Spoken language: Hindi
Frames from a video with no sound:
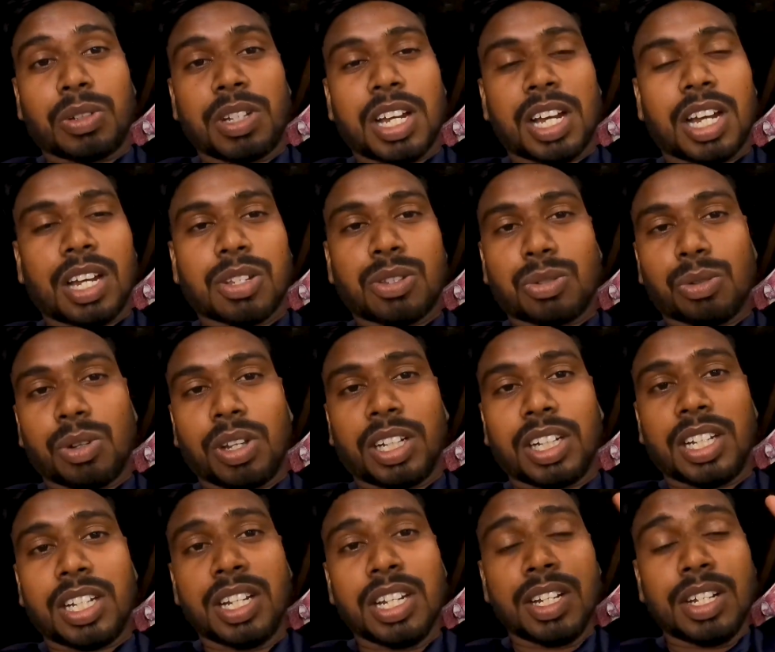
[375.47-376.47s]
चुका है
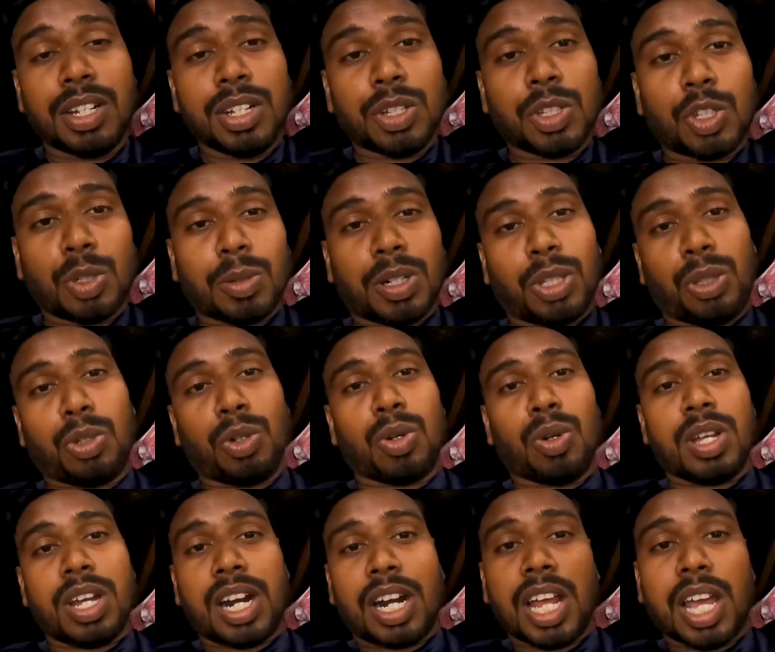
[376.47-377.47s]
सोएंगे सुबह
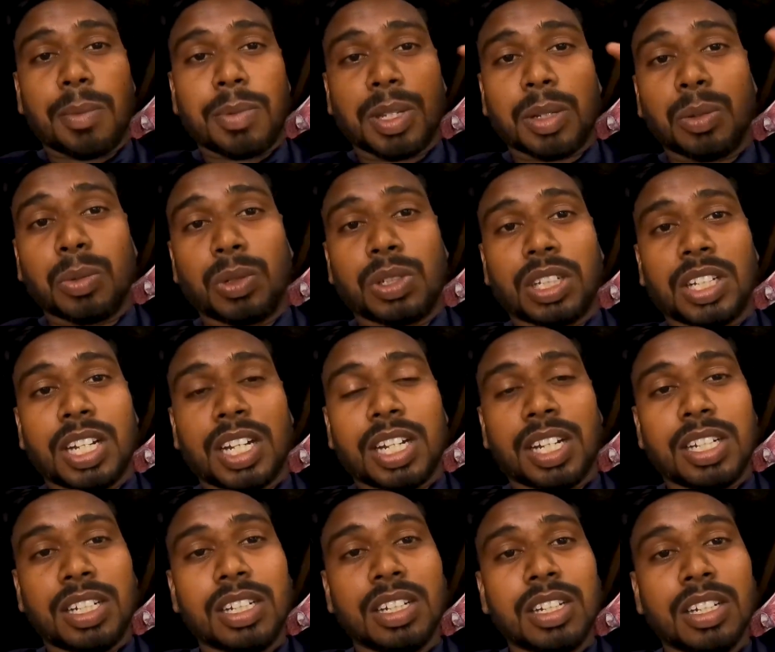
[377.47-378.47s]
दो या अढ़ाई बजे हमें उठना
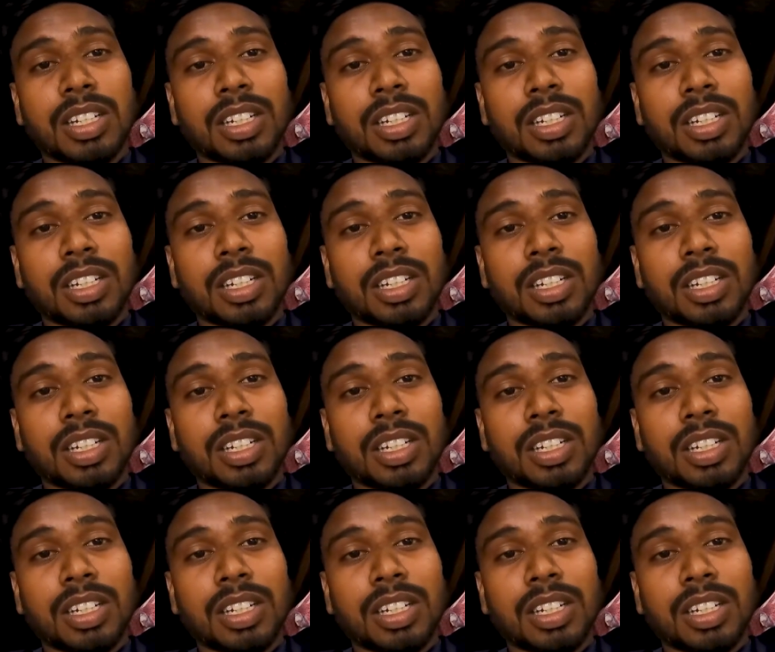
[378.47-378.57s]
है